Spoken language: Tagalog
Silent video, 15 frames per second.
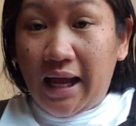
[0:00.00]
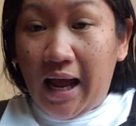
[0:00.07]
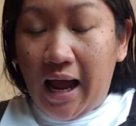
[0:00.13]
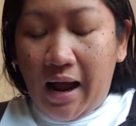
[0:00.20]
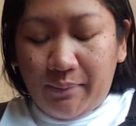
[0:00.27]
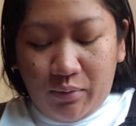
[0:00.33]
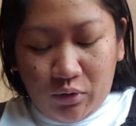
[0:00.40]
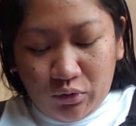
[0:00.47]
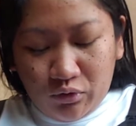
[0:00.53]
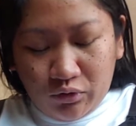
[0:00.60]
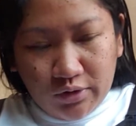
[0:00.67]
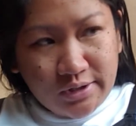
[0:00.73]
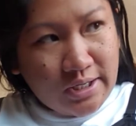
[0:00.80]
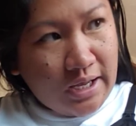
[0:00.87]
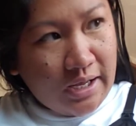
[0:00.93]
kahapon
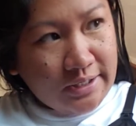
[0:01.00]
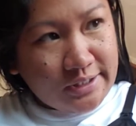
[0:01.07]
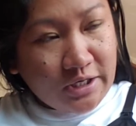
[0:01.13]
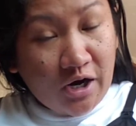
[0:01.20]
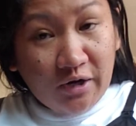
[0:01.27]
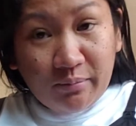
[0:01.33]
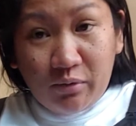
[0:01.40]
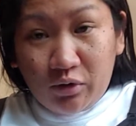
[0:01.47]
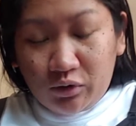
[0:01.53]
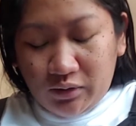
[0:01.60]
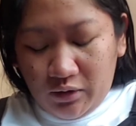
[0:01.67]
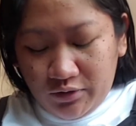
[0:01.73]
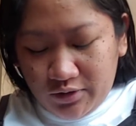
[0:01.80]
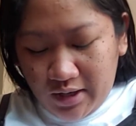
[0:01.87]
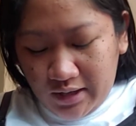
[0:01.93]
doon sa Scarborough
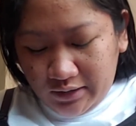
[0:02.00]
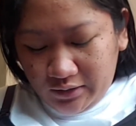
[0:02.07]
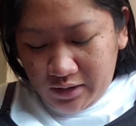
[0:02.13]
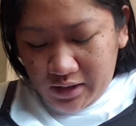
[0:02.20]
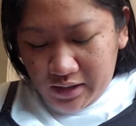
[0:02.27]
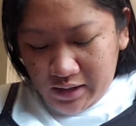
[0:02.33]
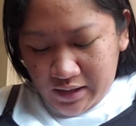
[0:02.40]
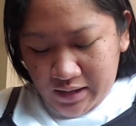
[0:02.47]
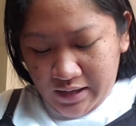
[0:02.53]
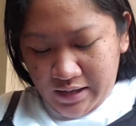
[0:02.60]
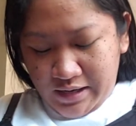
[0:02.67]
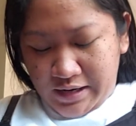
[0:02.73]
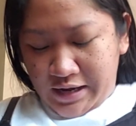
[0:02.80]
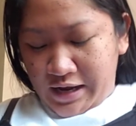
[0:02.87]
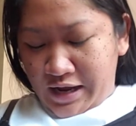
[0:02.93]
Town Center.
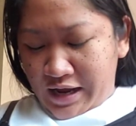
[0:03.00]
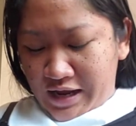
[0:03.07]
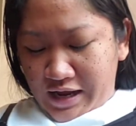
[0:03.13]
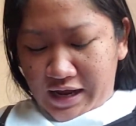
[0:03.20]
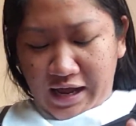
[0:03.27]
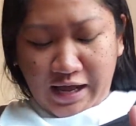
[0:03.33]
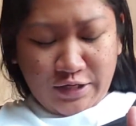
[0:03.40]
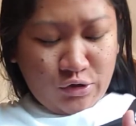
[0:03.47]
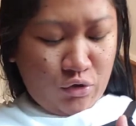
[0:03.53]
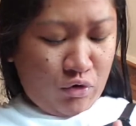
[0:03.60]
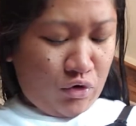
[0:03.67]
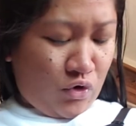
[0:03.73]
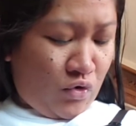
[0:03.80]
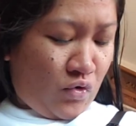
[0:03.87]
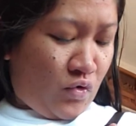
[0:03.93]

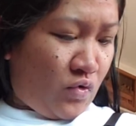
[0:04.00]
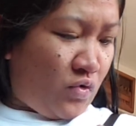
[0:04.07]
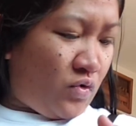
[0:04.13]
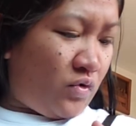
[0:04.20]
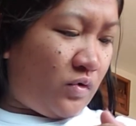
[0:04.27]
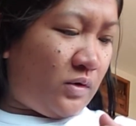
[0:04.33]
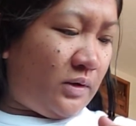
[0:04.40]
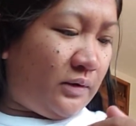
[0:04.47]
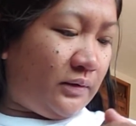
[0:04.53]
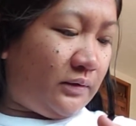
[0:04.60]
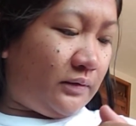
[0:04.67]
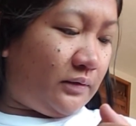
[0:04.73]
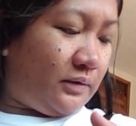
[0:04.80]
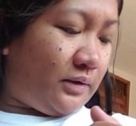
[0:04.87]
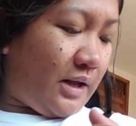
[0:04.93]
Kaso, yung
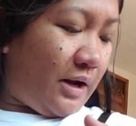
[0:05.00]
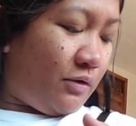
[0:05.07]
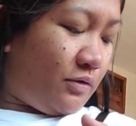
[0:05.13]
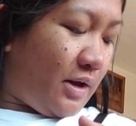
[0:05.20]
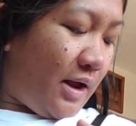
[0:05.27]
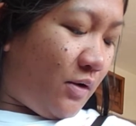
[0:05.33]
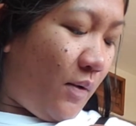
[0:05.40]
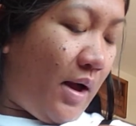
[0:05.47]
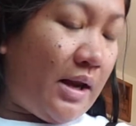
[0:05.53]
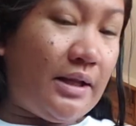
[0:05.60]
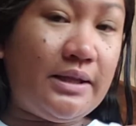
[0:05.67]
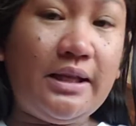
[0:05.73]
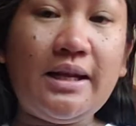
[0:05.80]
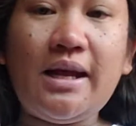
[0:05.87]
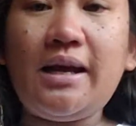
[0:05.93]
ano niya,
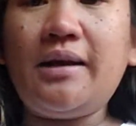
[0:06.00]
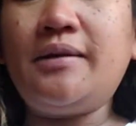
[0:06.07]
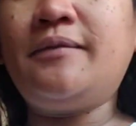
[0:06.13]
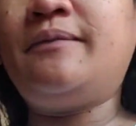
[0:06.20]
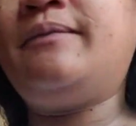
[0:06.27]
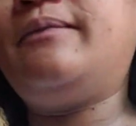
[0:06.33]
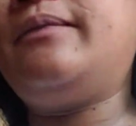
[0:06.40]
quality ng